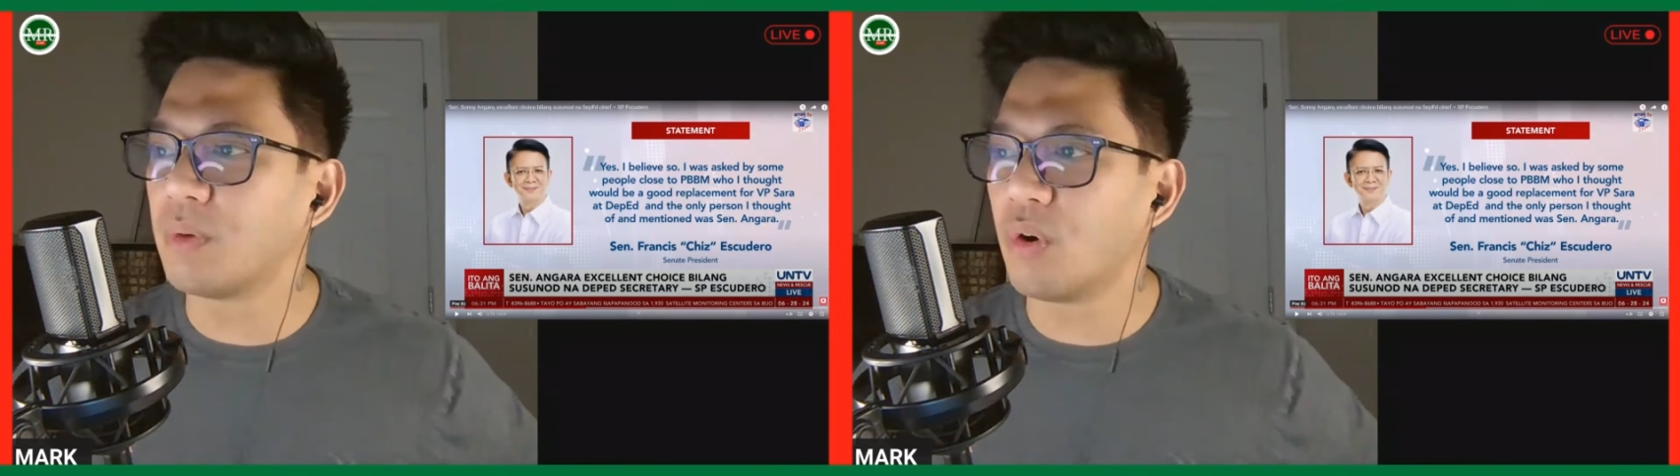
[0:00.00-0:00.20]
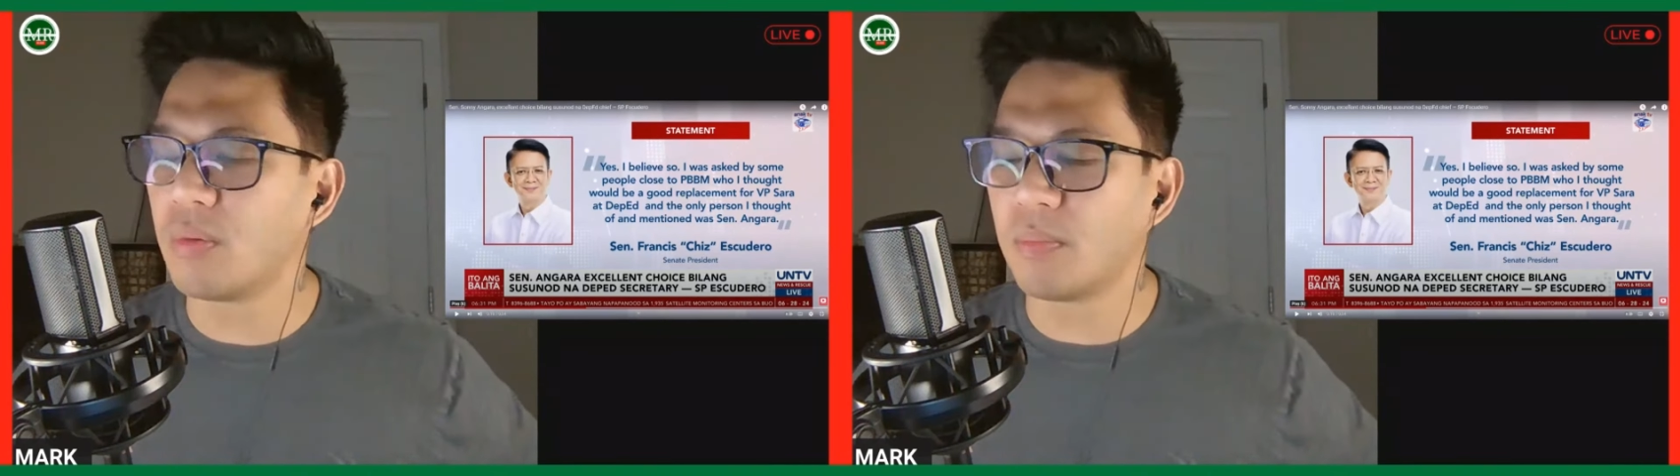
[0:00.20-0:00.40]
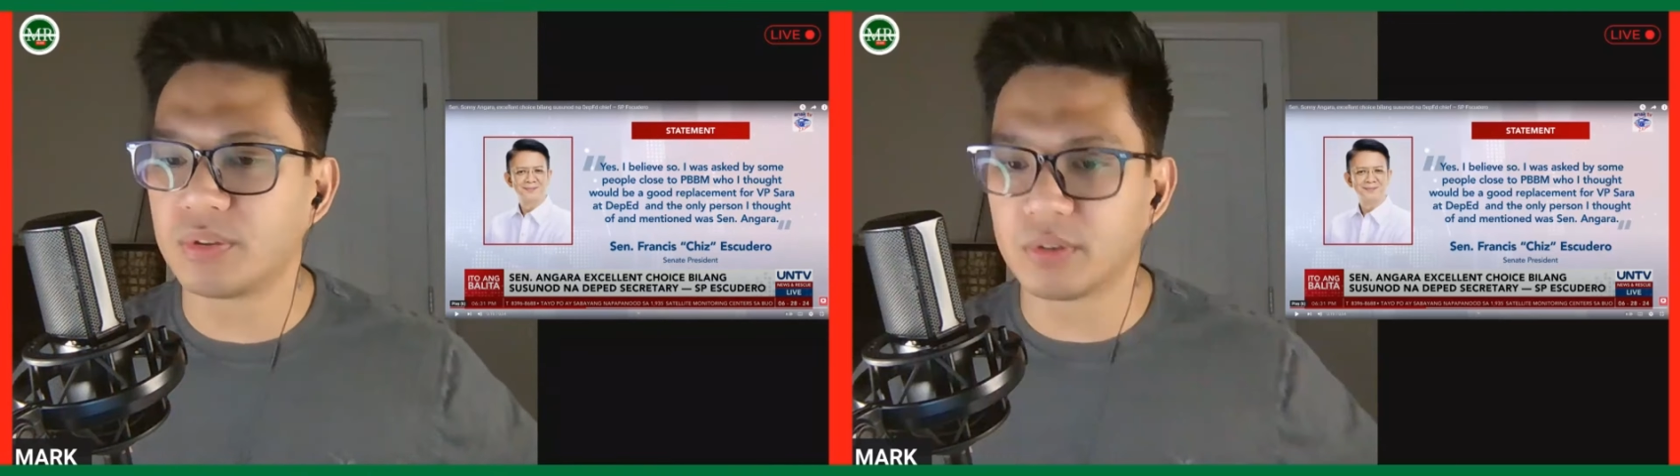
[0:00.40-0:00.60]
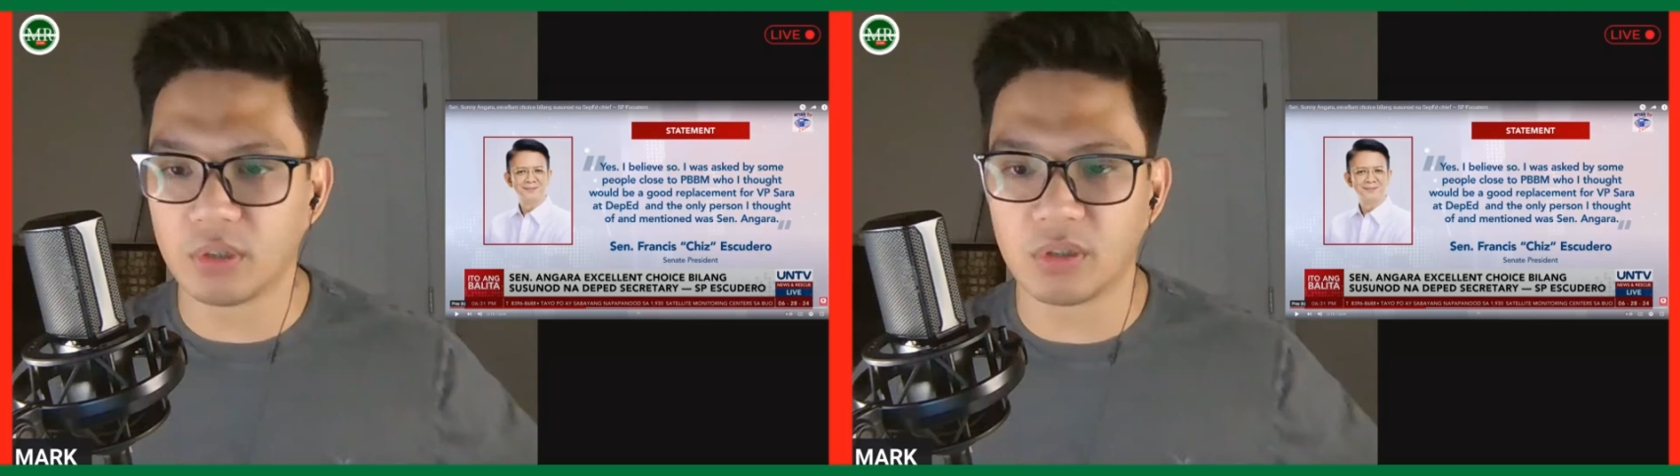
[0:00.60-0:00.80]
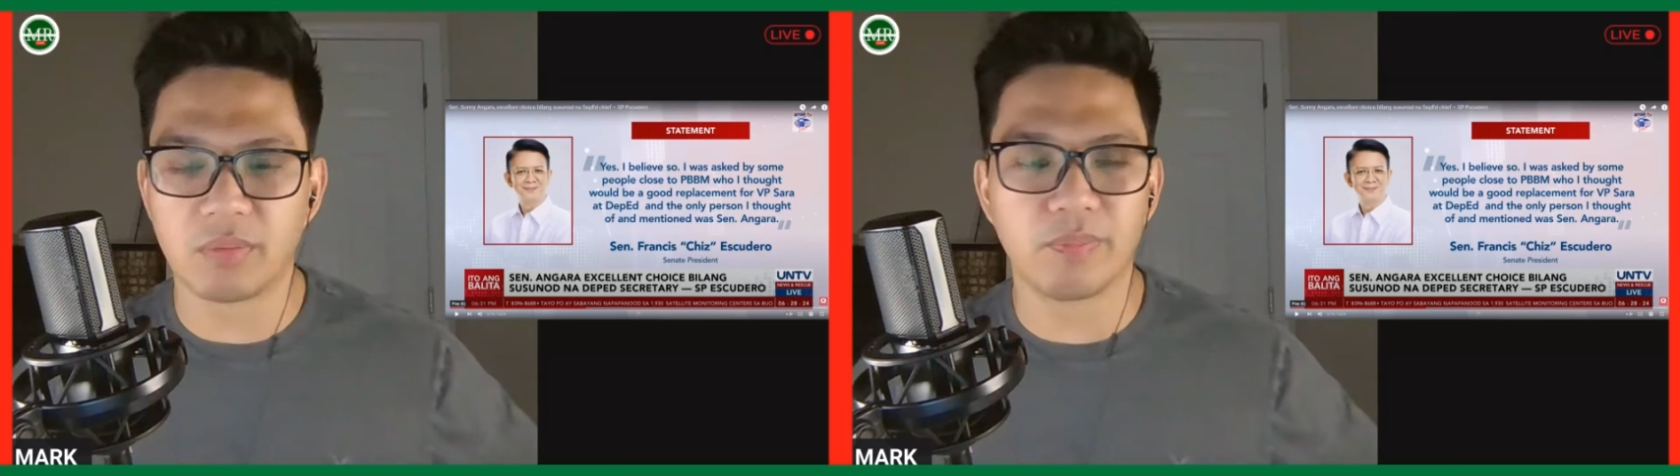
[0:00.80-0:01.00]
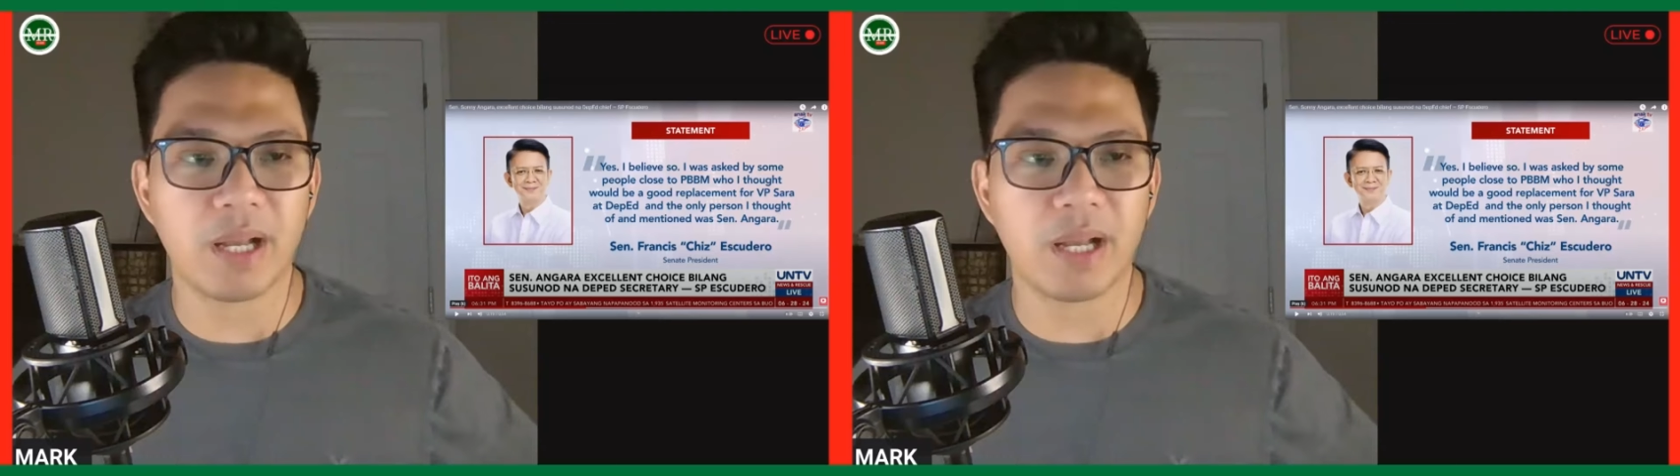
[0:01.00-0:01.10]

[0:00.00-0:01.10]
buong mundo